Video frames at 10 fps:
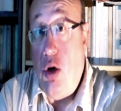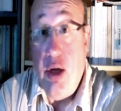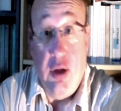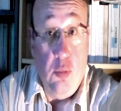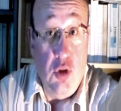
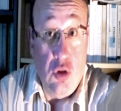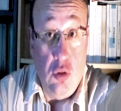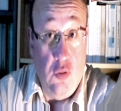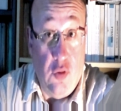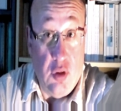Alors il est
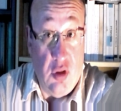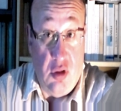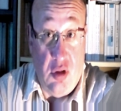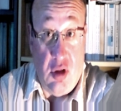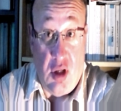obligé de le
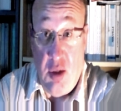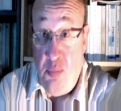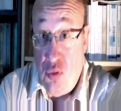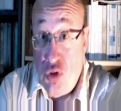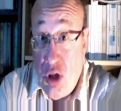vendre
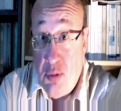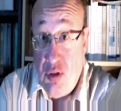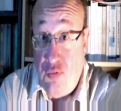très peu cher,